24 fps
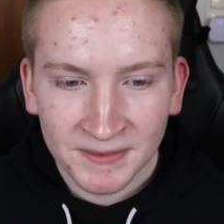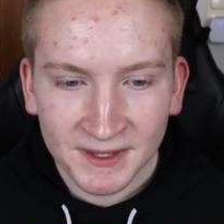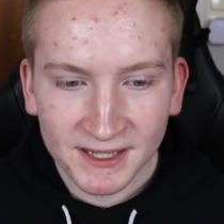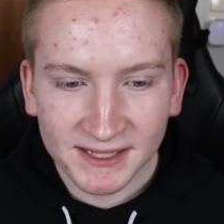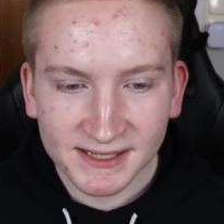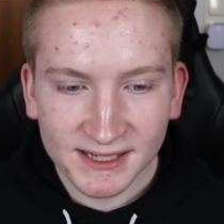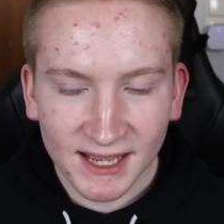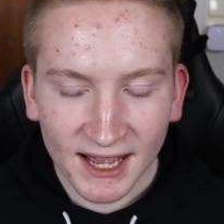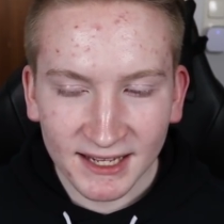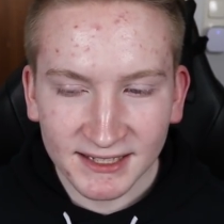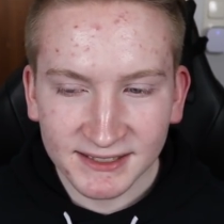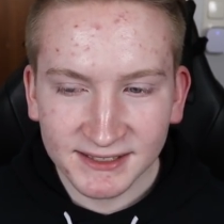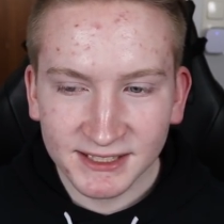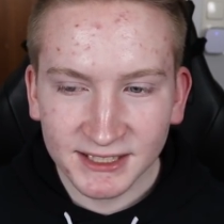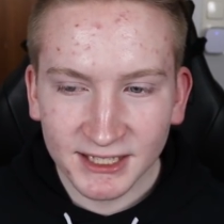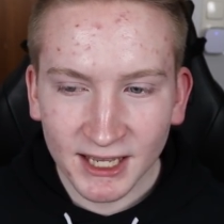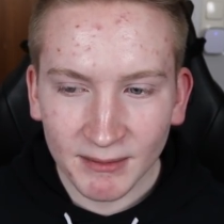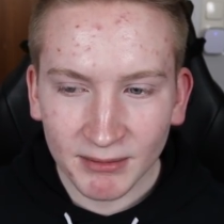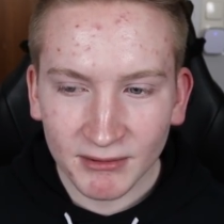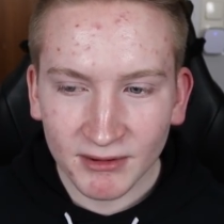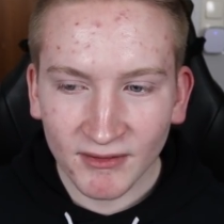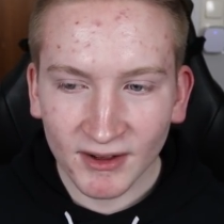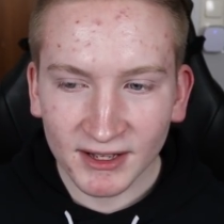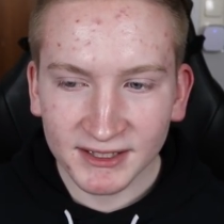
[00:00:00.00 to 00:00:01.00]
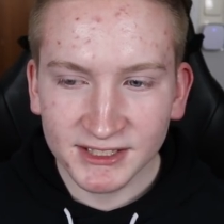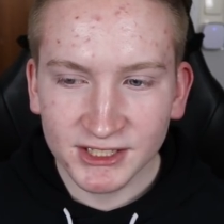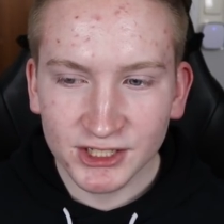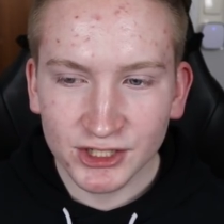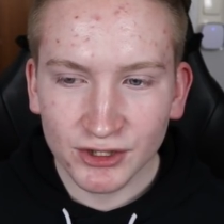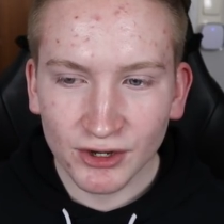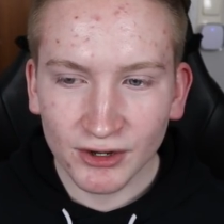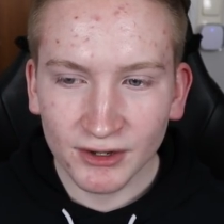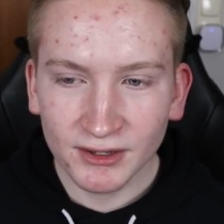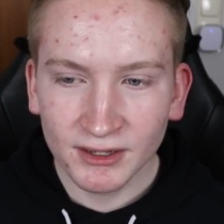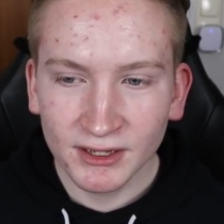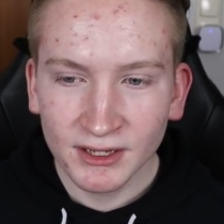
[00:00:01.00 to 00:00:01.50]
Das heißt, ich habe quasi
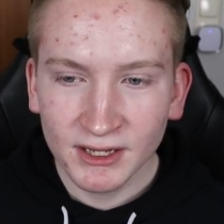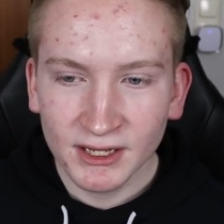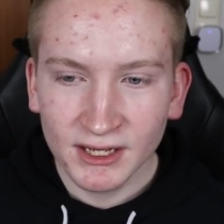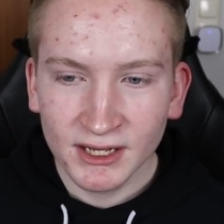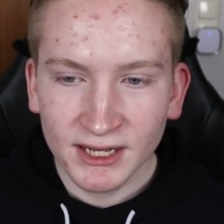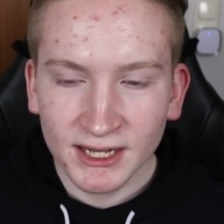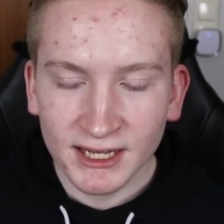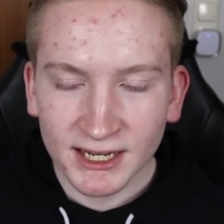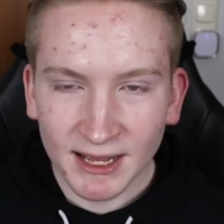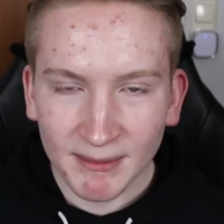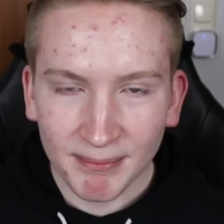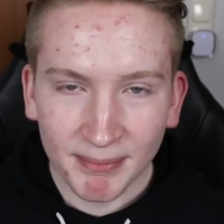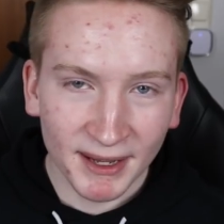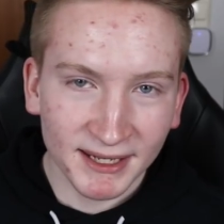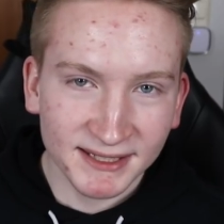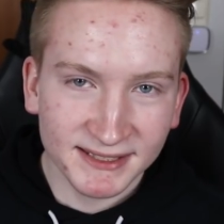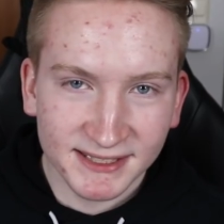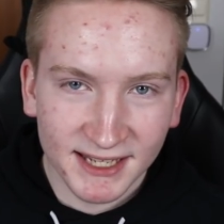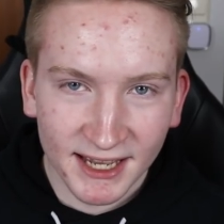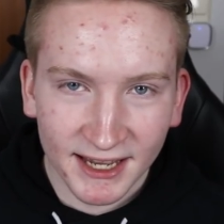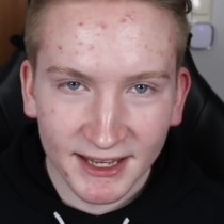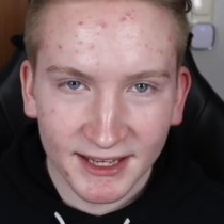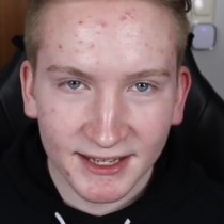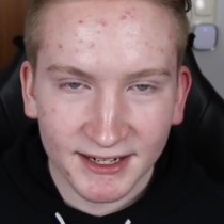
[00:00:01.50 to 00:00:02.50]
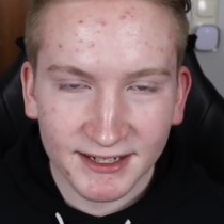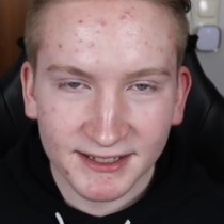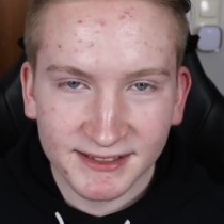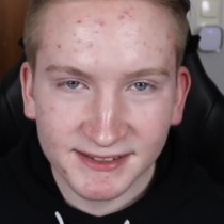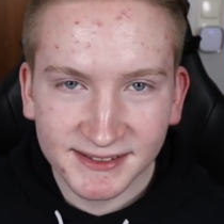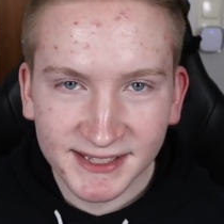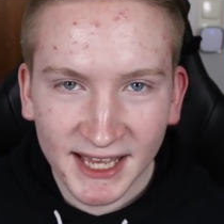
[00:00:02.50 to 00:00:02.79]
schon in der PES-Karriere